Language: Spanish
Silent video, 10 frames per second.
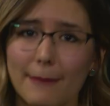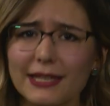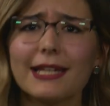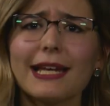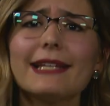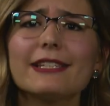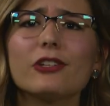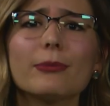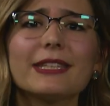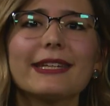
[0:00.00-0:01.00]
materiales y
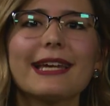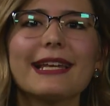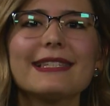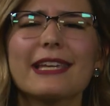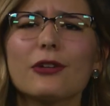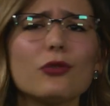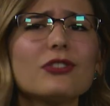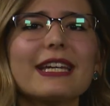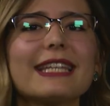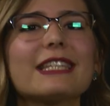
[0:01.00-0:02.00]
no materiales, que no
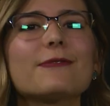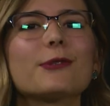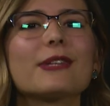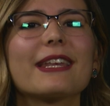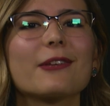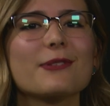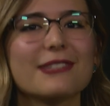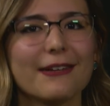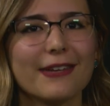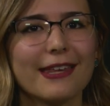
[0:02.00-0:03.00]
nos dejan disfrutar de
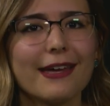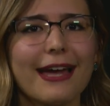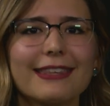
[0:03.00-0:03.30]
nuestra vida